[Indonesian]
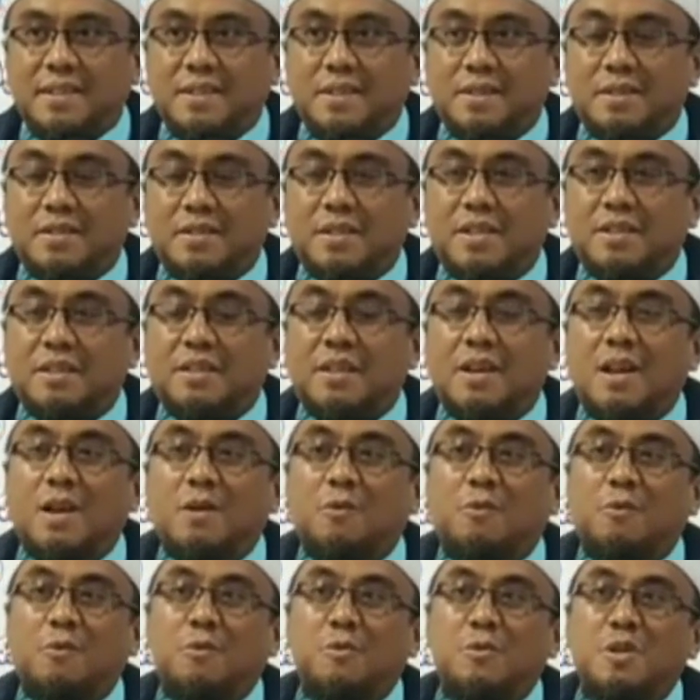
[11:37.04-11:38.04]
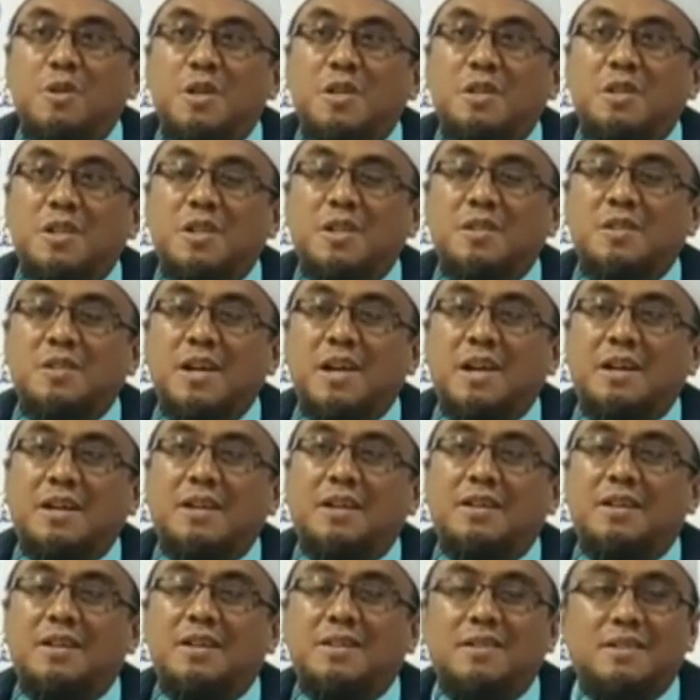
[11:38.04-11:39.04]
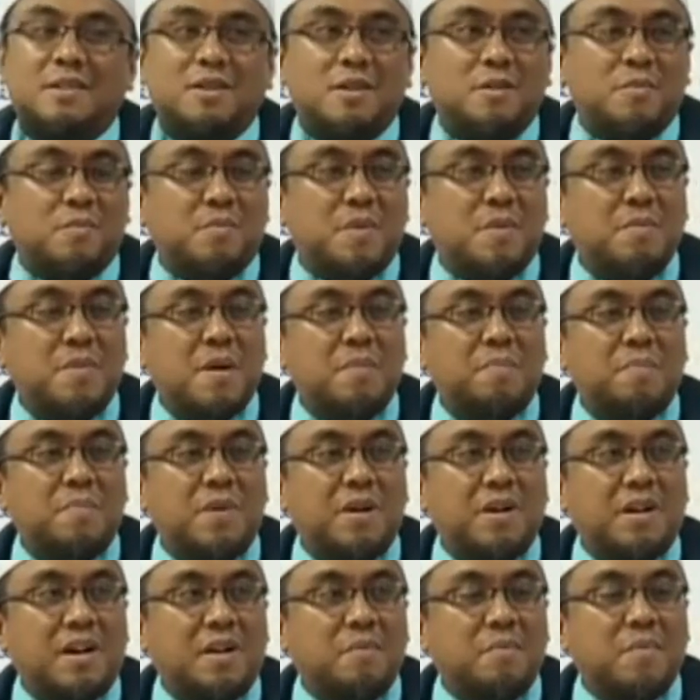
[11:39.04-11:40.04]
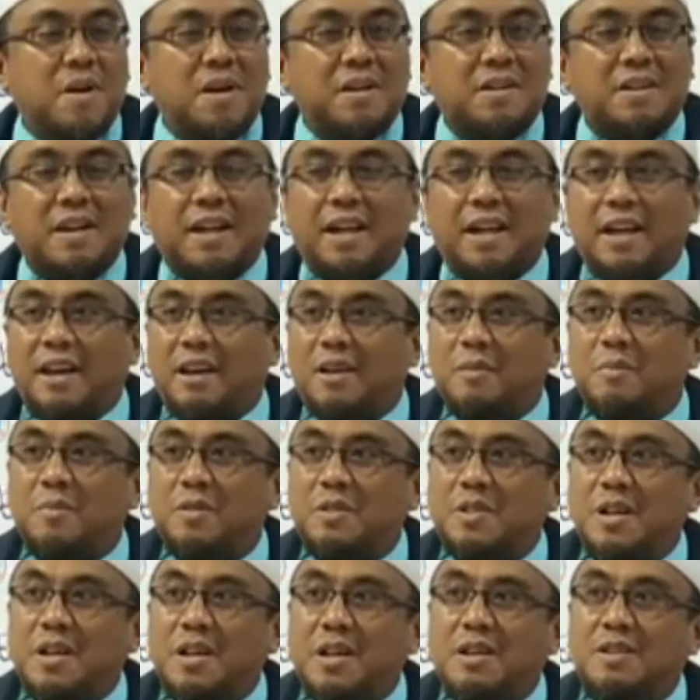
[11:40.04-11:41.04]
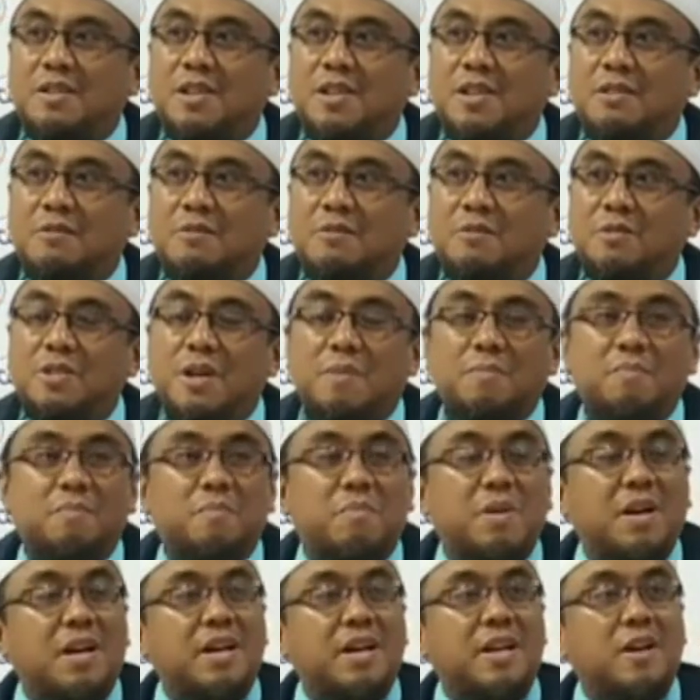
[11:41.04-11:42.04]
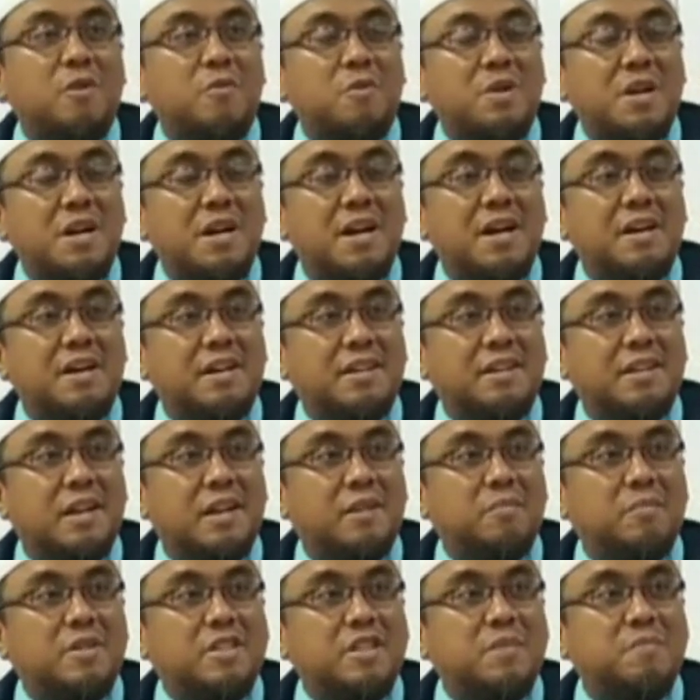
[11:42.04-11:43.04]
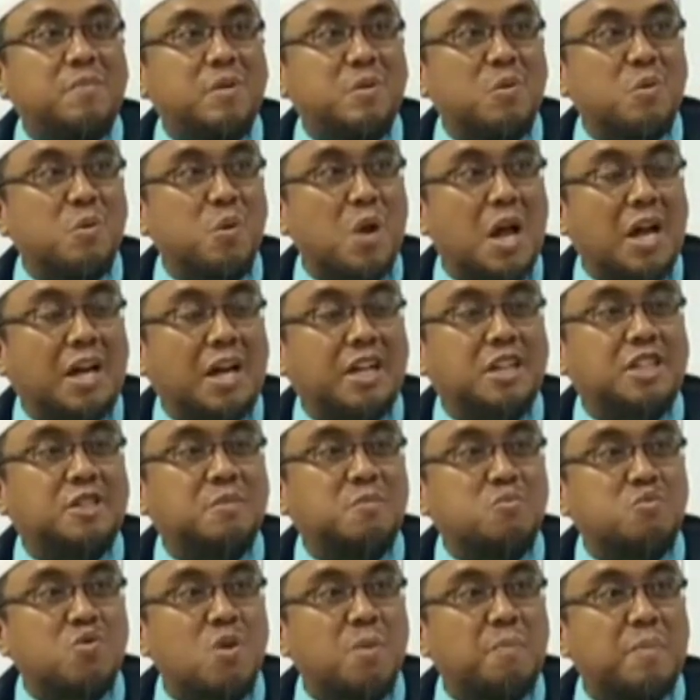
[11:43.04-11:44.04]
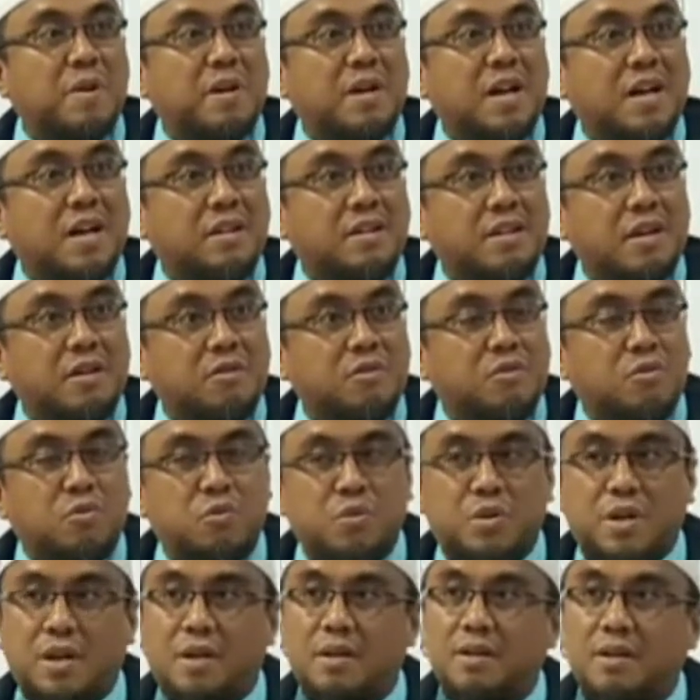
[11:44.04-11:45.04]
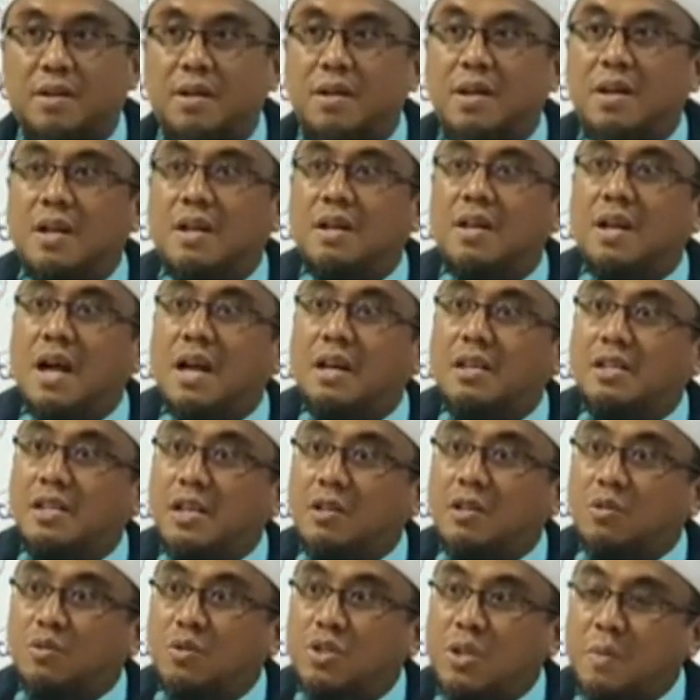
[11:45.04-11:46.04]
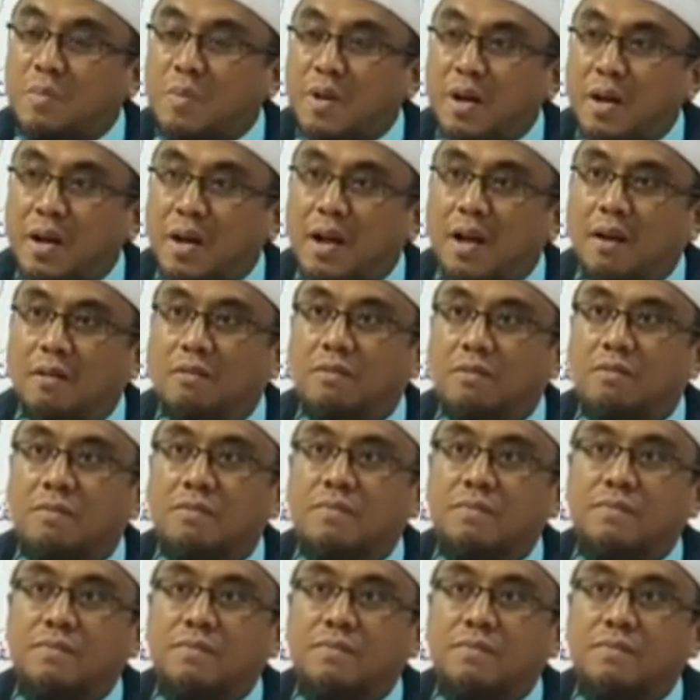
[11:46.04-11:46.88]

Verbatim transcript: setelah gurunya selesai memaparkan materi misalkan satu jam, beliau dengan detail bisa mengulangi semua perkataan gurunya dari satu jam yang lalu.